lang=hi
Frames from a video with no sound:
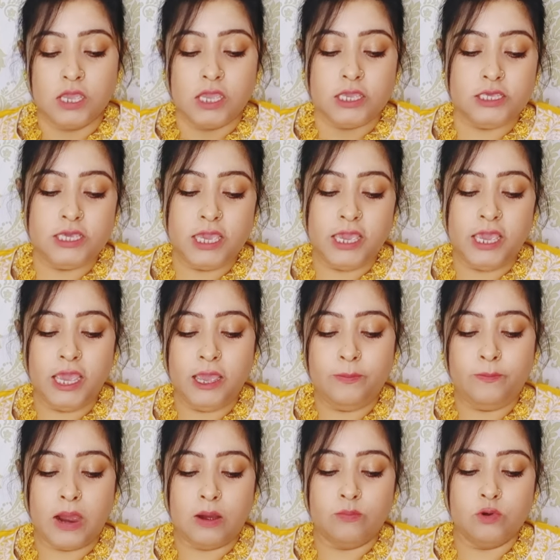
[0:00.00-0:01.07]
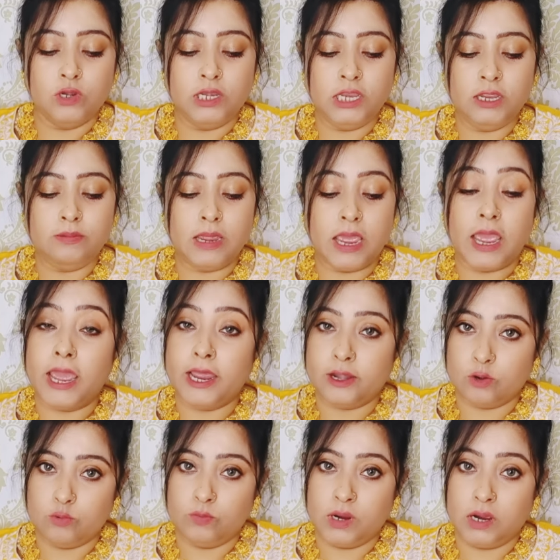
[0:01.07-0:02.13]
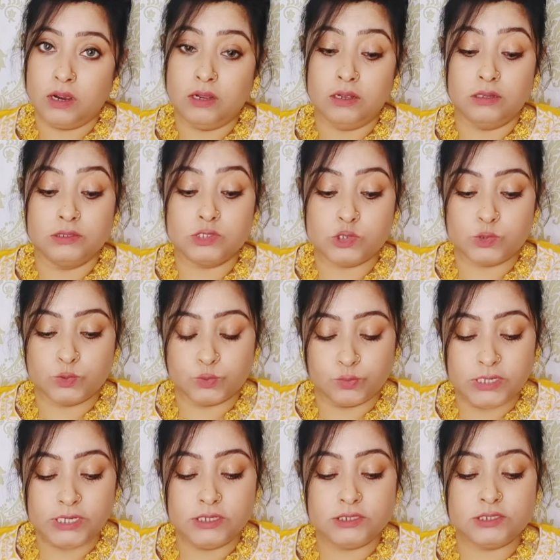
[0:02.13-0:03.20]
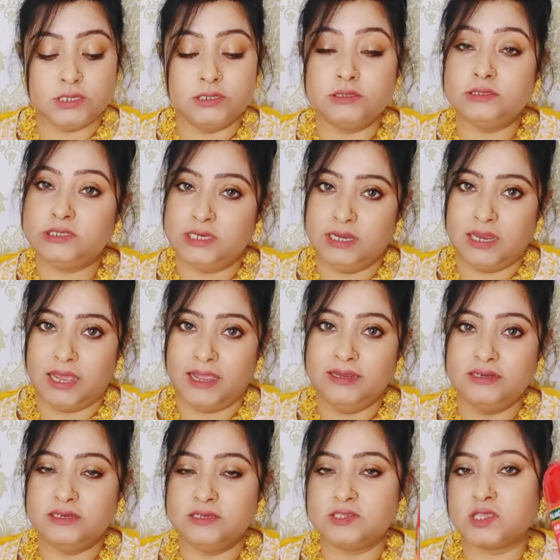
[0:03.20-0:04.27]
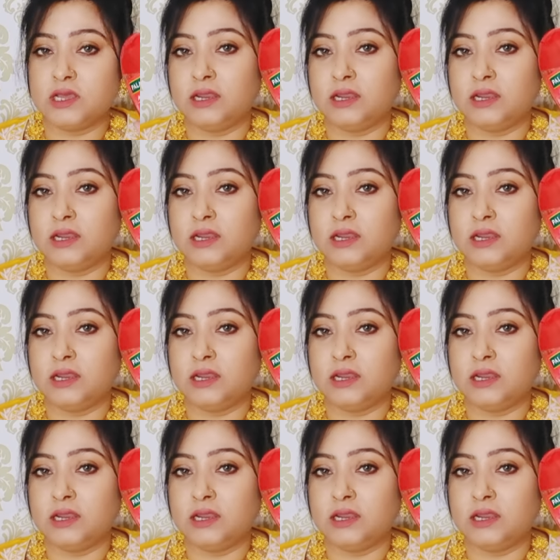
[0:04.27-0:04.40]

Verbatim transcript: ये है पामोलिव एरोमा स्वीट डिलाइट इसका